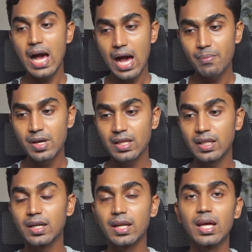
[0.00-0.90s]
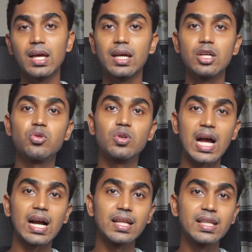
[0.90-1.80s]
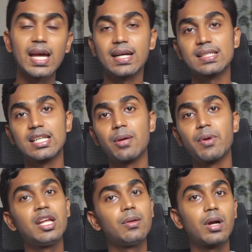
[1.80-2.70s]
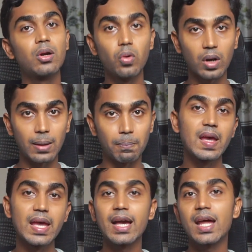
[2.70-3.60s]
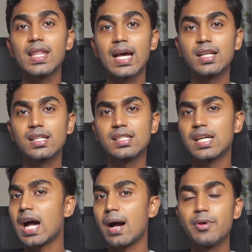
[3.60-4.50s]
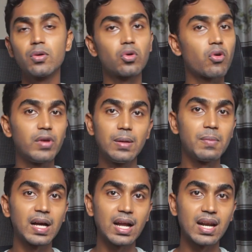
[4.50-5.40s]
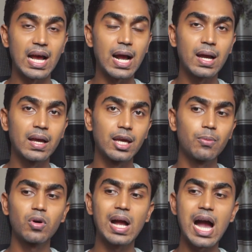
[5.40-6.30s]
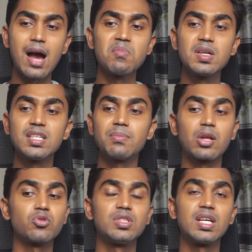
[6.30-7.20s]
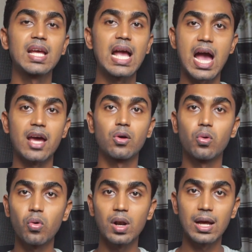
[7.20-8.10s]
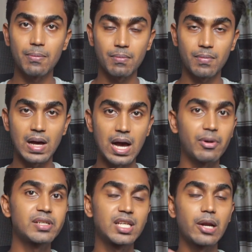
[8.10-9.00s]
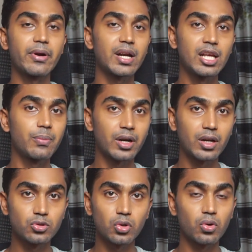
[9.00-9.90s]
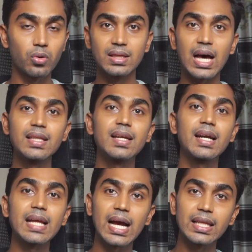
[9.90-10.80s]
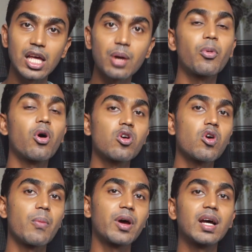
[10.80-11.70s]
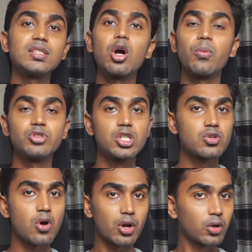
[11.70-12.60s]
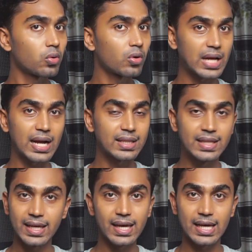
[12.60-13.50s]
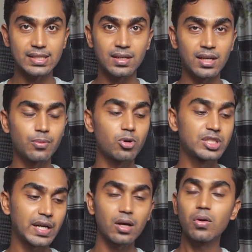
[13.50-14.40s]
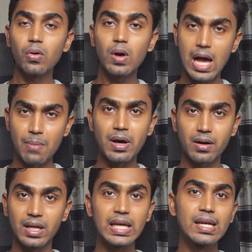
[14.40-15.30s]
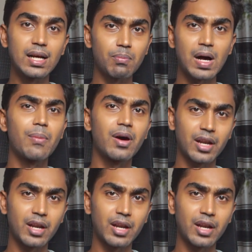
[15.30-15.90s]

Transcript: আমি তাদেরকে কিছু টাকা দিয়ে একটা সিনেমা নির্মাণ করলাম এখানে দেখা যাচ্ছে আমি কোনো ফিল্ম মেকার না এবং আমি যে মানুষদেরকে হায়ার করলাম আমার সিনেমাটা নির্মাণের জন্য তাদেরকে টাকা দেওয়ার পরেও আমার কাছে অবশিষ্ট অনেকগুলো টাকা থেকে গেছে এবং সেটা হলো আমার ইনকাম বা আমার